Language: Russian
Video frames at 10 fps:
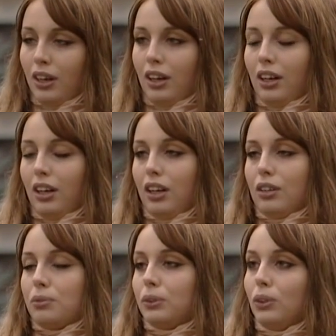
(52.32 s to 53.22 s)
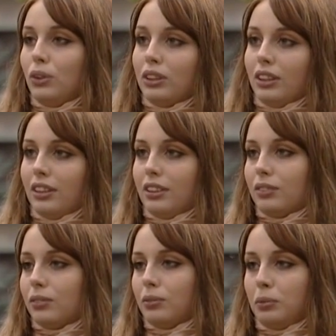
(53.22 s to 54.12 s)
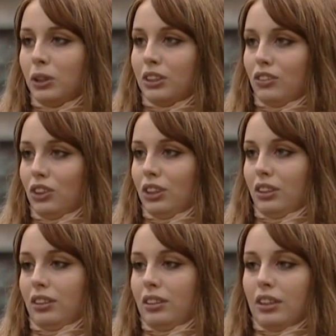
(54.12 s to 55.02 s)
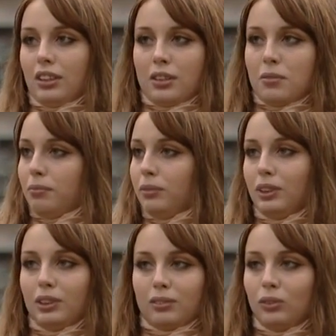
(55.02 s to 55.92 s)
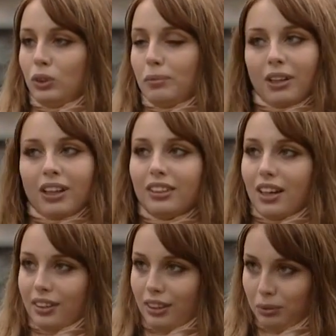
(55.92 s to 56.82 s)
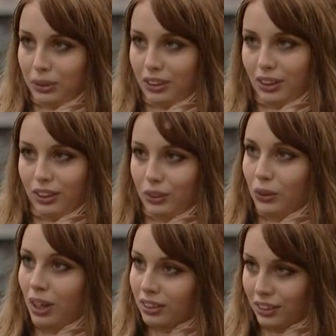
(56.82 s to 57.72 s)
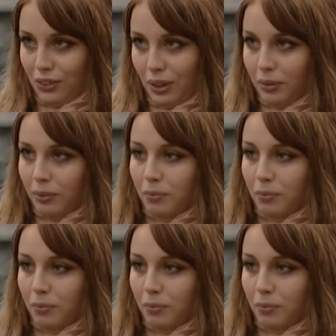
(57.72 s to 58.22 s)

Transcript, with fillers: Э, в итоге вообще совершенно ну, неблагодарно им за это государство